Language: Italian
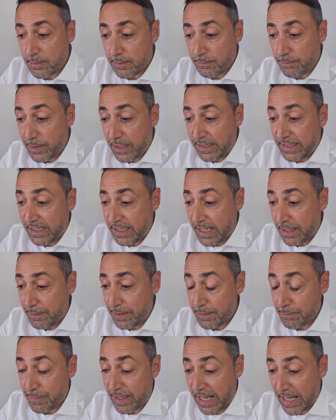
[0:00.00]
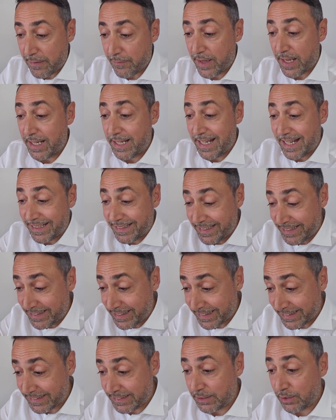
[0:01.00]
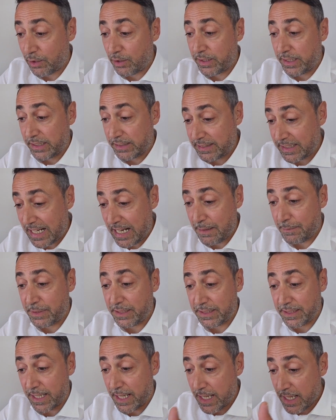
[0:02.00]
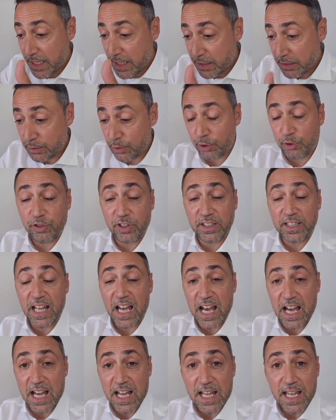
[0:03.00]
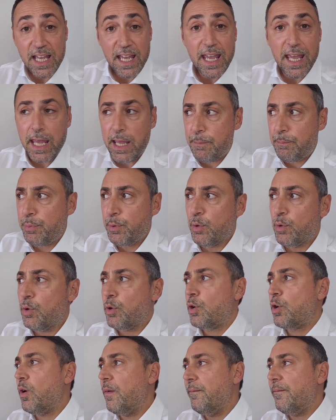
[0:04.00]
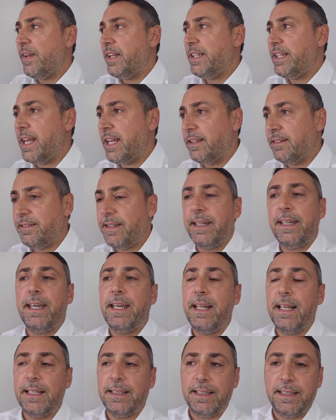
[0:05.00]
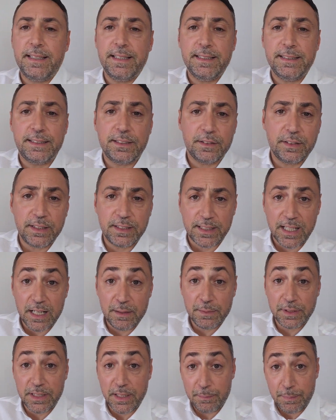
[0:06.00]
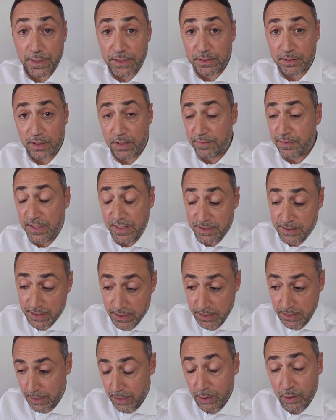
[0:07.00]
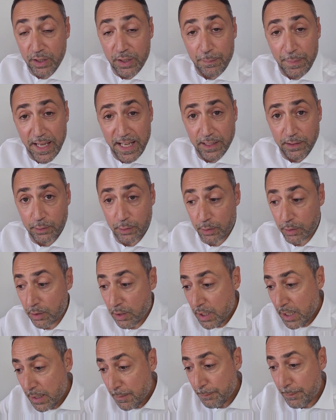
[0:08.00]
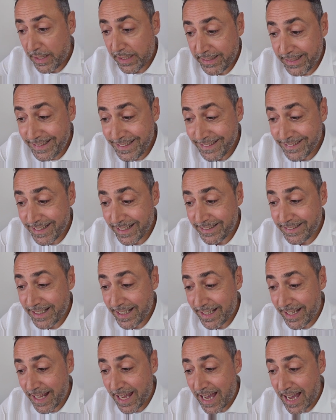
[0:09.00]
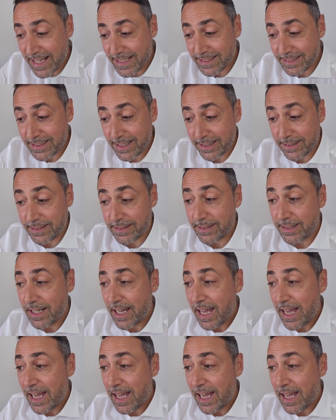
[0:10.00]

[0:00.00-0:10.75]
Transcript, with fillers: per dirla in breve, la detenzione tramite società è più conveniente che la detenzione tramite persona fisica. E lo ripeto, per chi detiene asset,